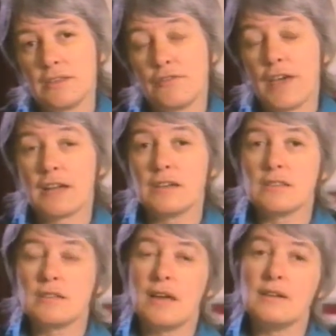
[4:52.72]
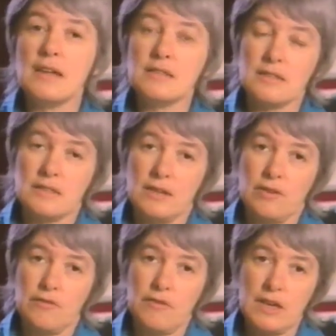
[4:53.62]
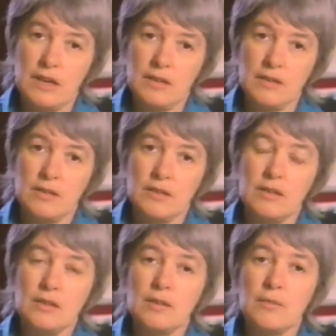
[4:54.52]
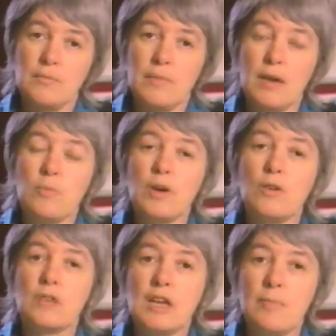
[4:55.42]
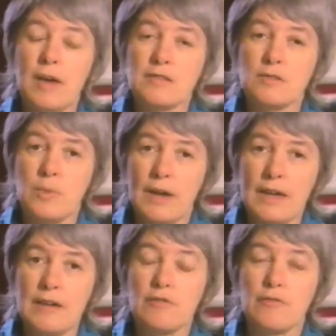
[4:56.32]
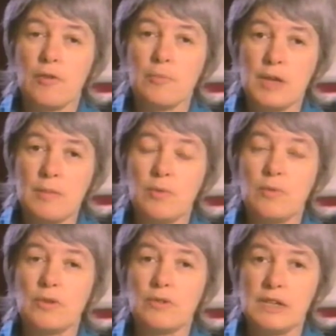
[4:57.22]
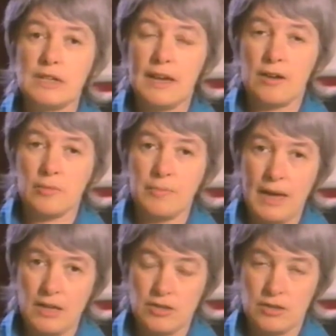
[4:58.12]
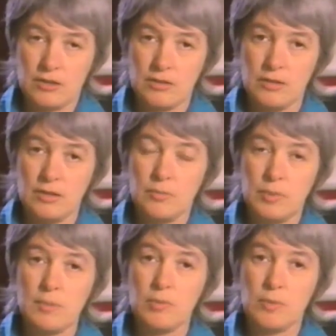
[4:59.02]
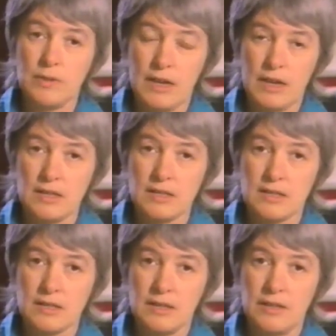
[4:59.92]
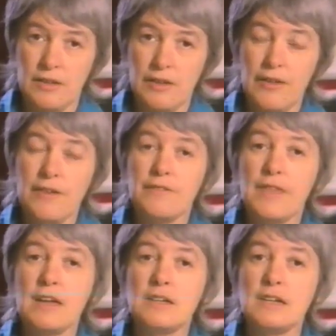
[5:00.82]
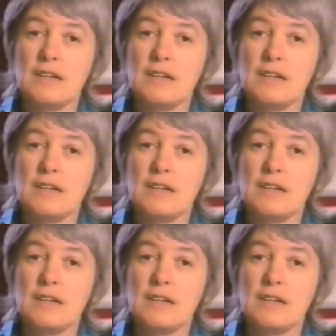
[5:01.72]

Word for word: Thực tế là cái sợ vô lối kể trên có thể đã suối bẫy ta xa lánh những người đang cần ta, cần sự chăm sóc đùm bọc của ta,